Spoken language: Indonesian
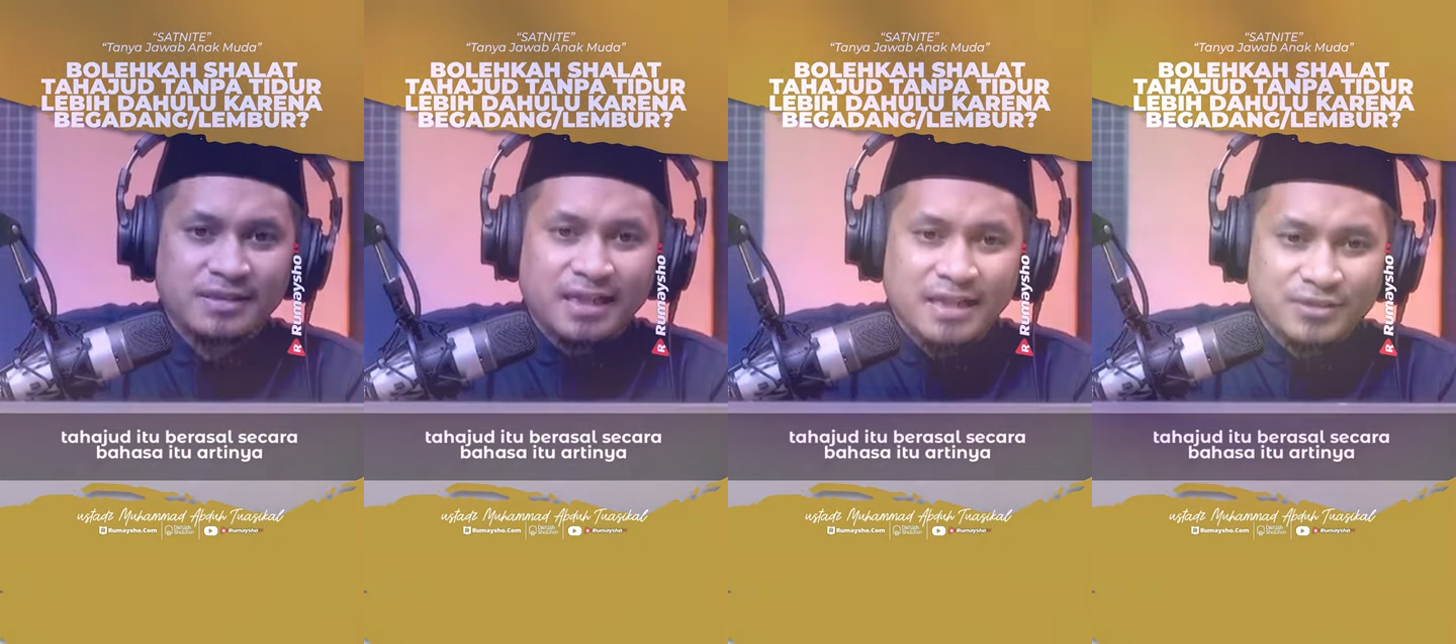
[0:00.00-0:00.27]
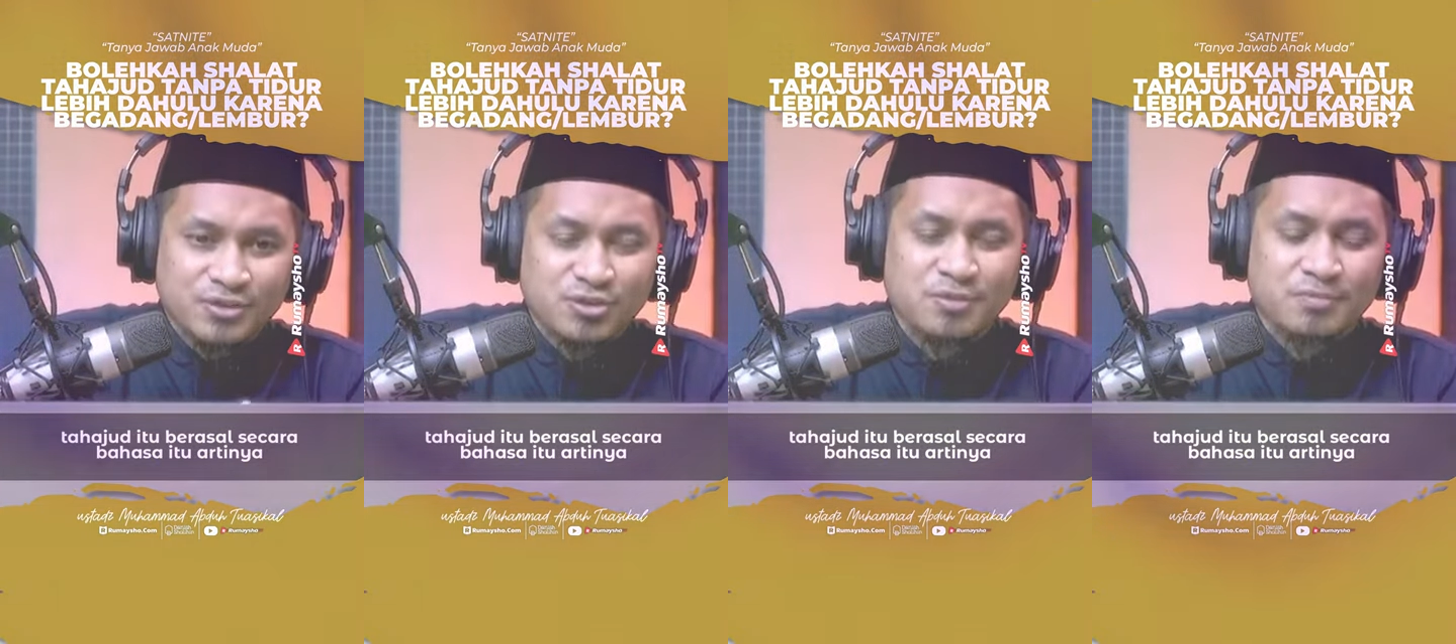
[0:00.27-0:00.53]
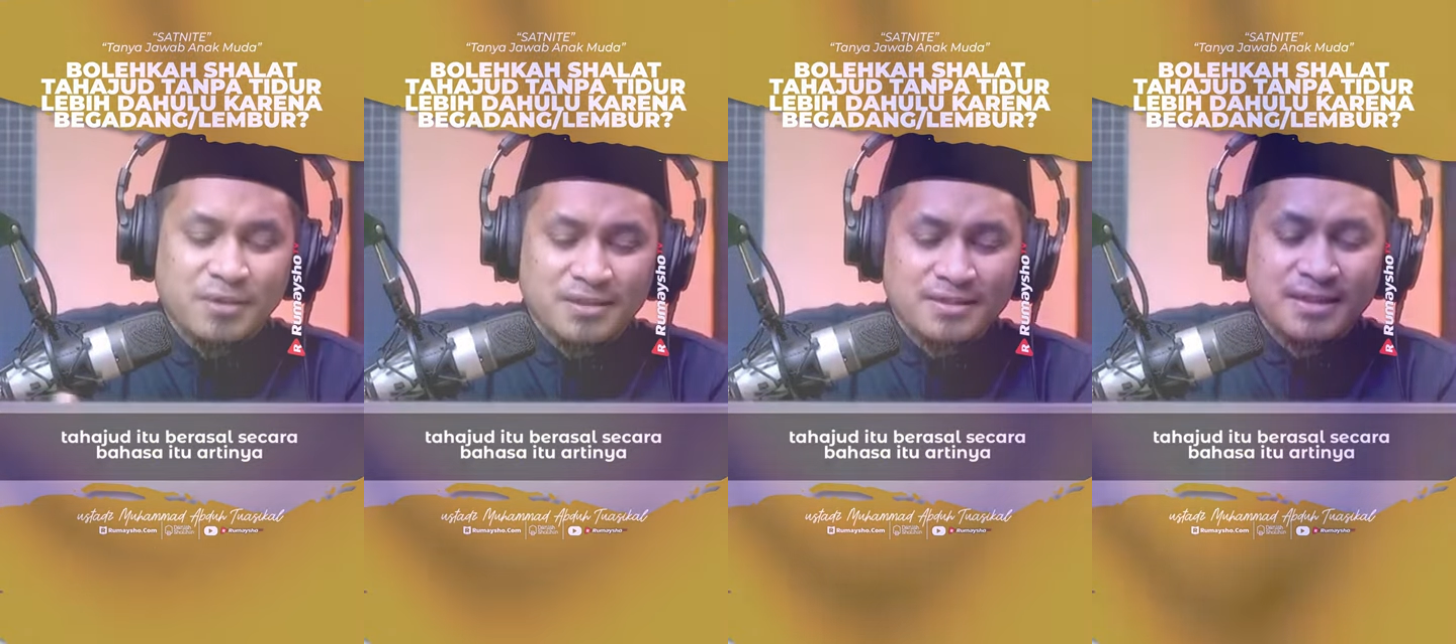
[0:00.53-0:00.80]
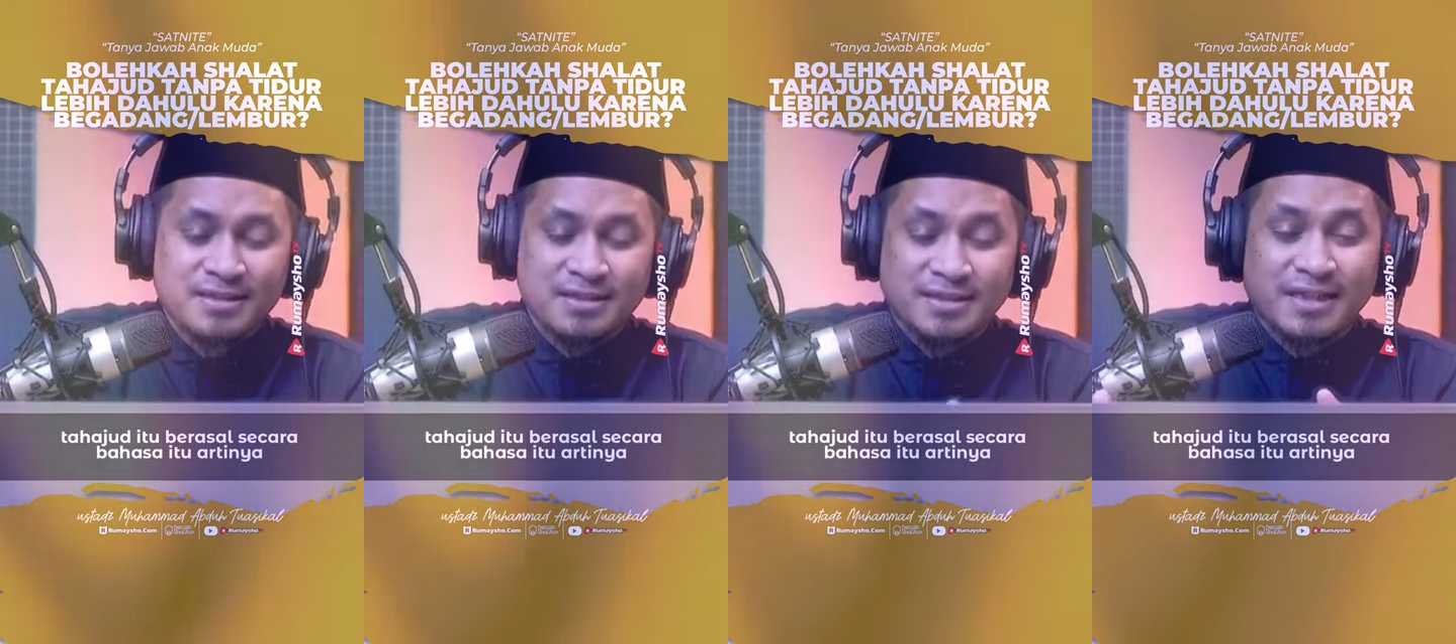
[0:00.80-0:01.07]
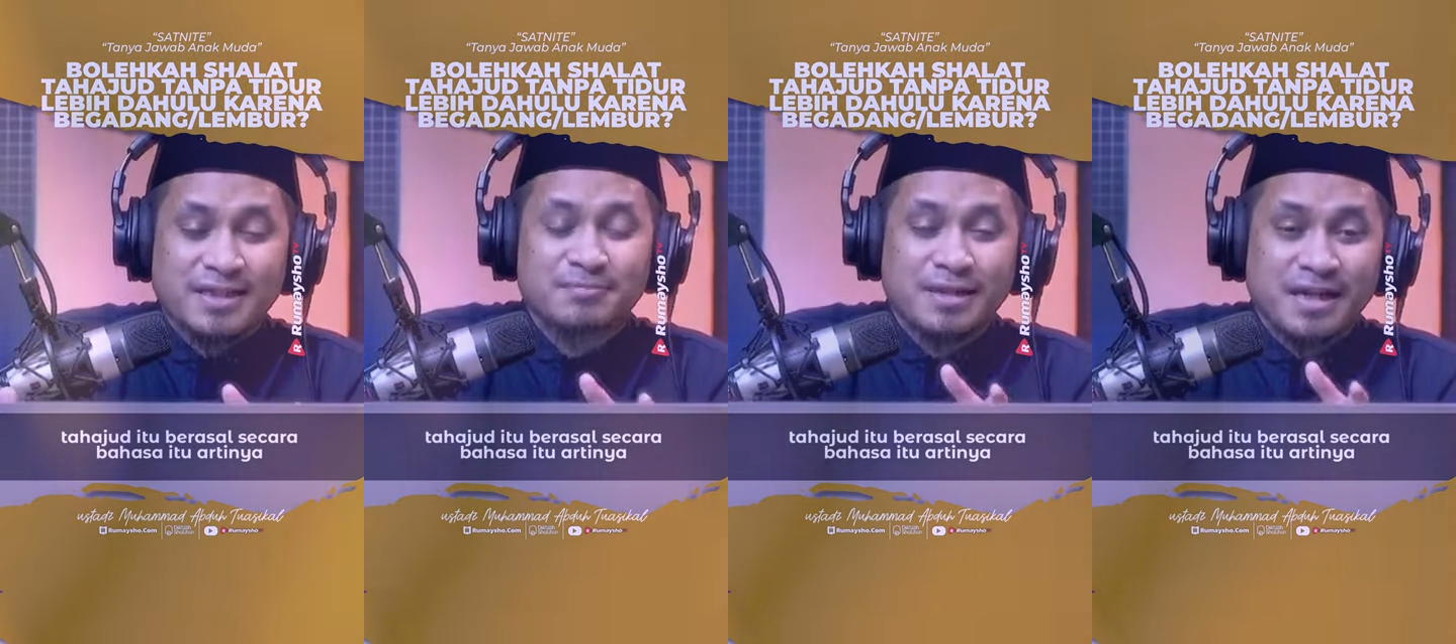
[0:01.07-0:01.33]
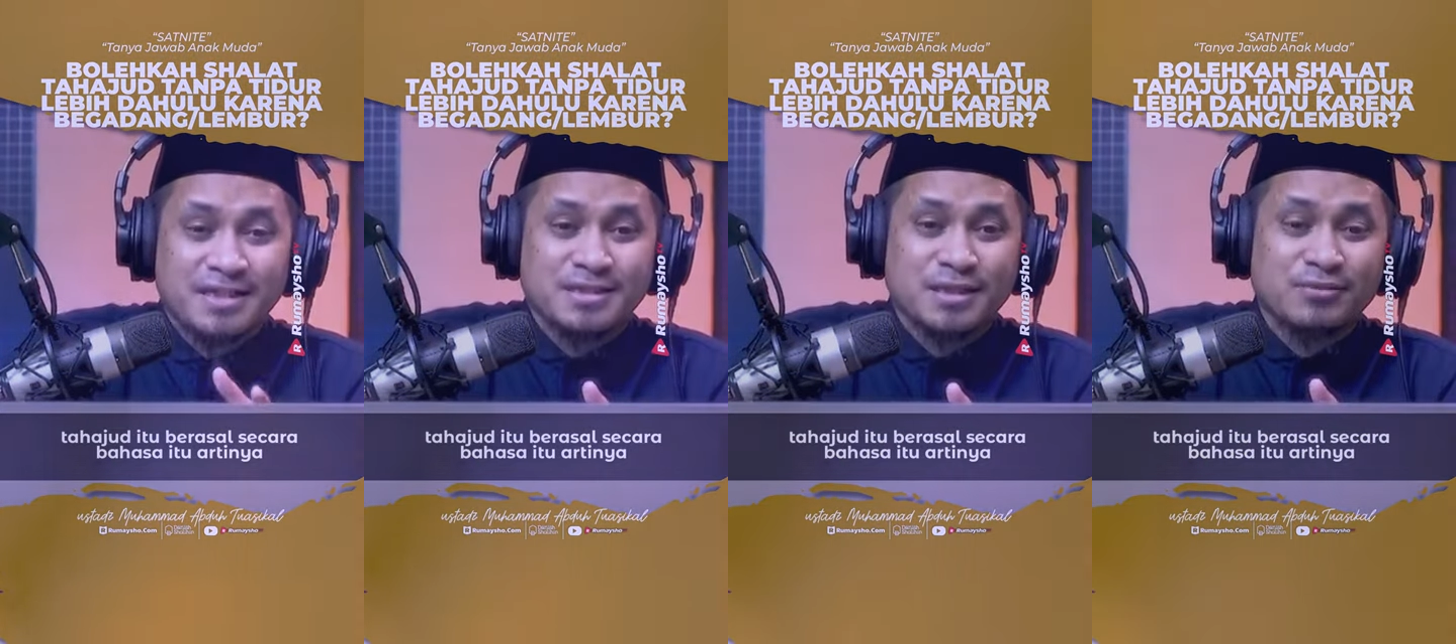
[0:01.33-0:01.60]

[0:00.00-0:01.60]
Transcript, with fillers: tahajud itu berasal secara bahasa